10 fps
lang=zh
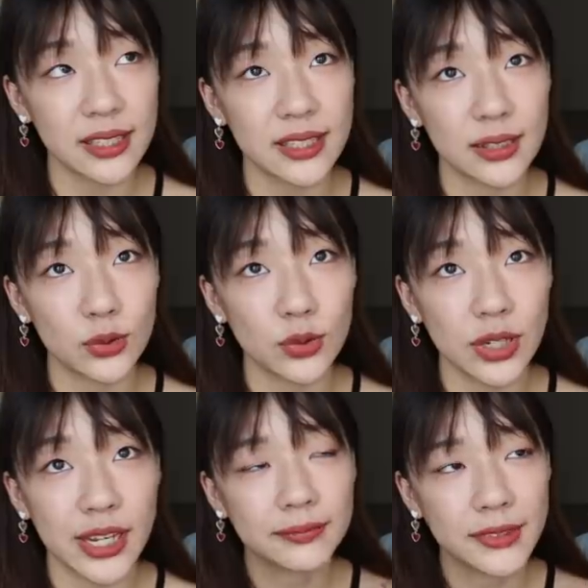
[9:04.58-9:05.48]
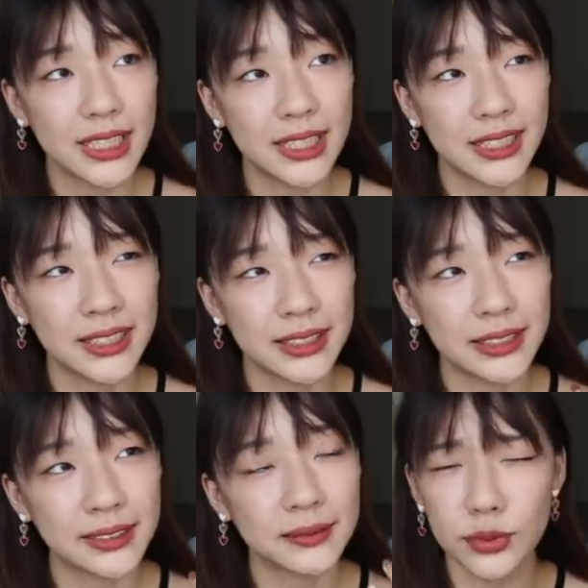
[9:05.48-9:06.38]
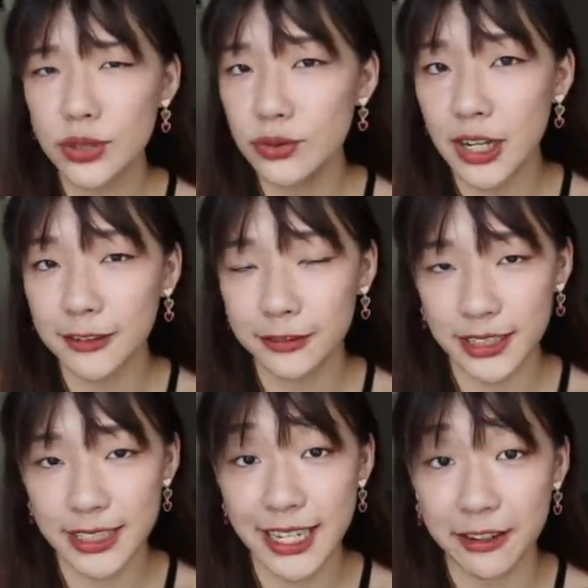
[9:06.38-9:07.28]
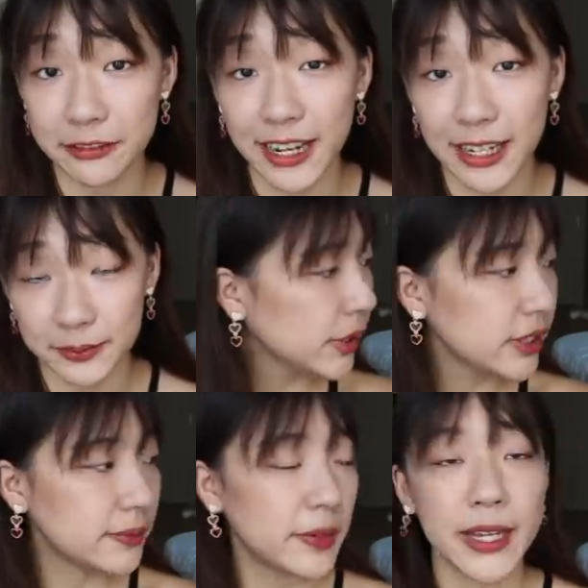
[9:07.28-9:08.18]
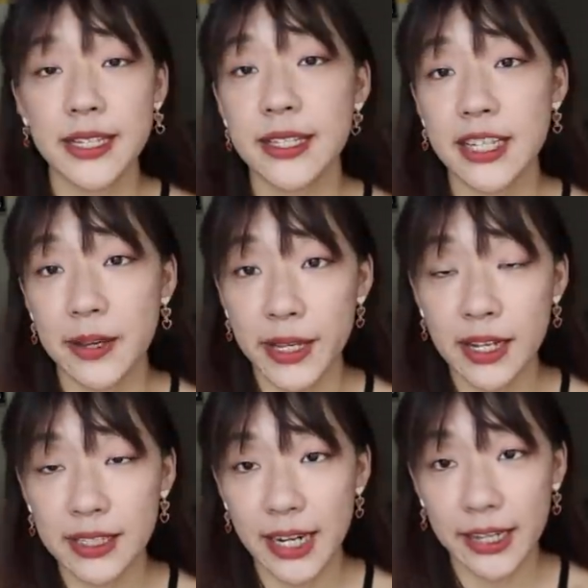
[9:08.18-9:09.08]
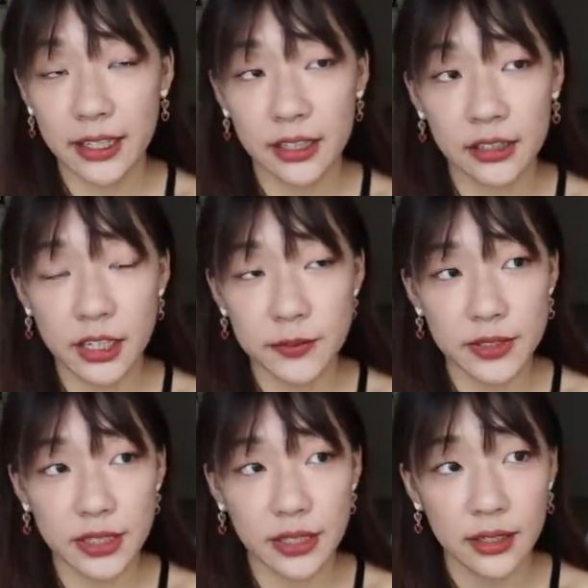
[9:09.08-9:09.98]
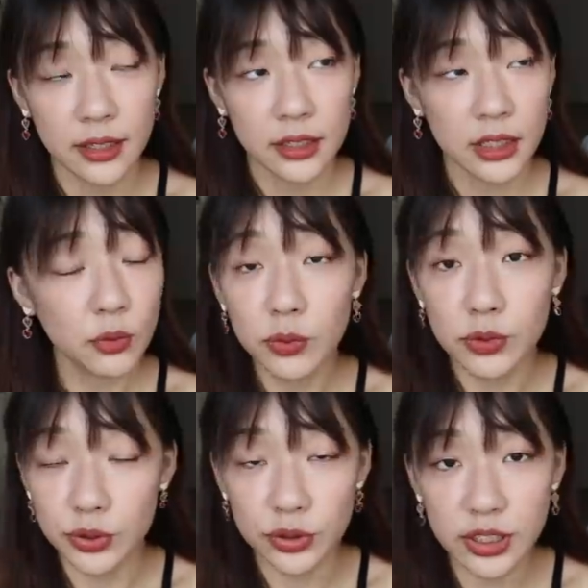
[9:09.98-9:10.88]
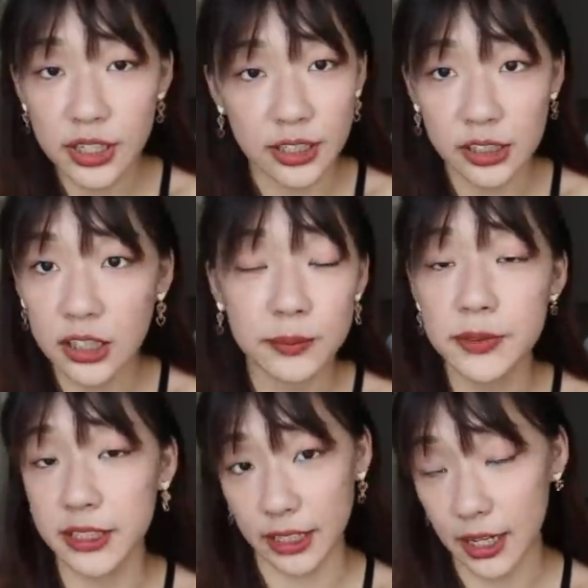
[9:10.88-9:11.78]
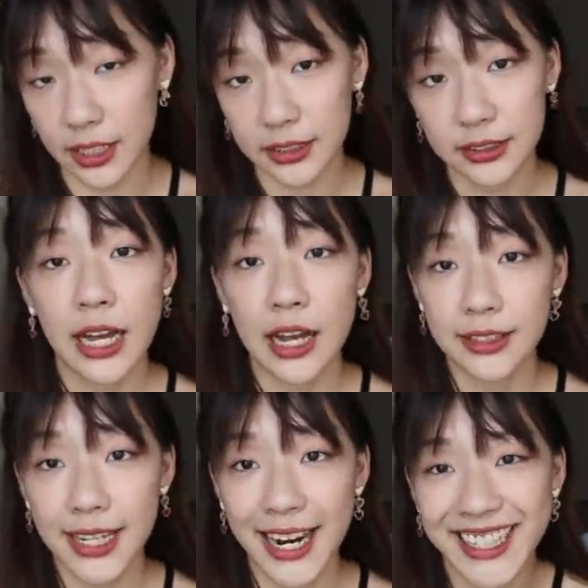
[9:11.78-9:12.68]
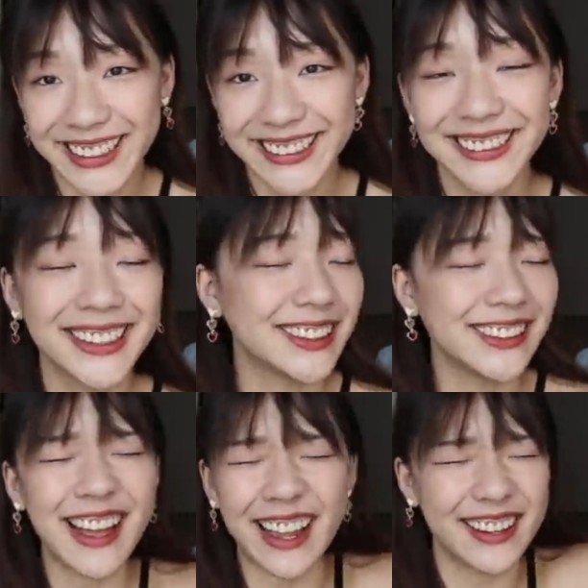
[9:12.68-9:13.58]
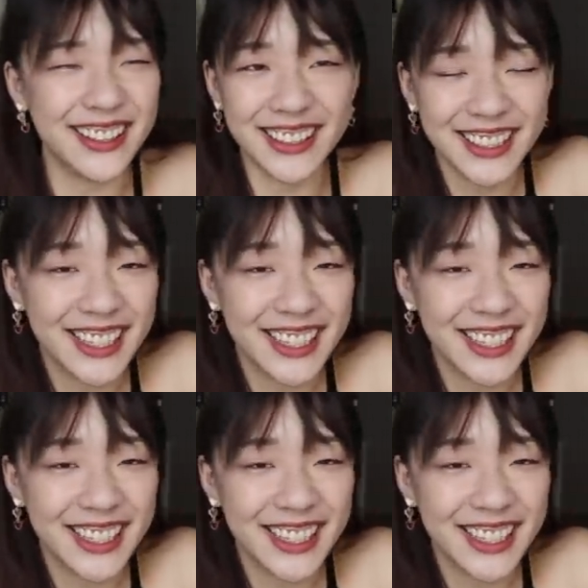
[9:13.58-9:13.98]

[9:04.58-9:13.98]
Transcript: 始最 rough 的想法。为什么名字前面要加一个 clumsy？ 因为我就是很 clumsy 啊。好，再来这个难了。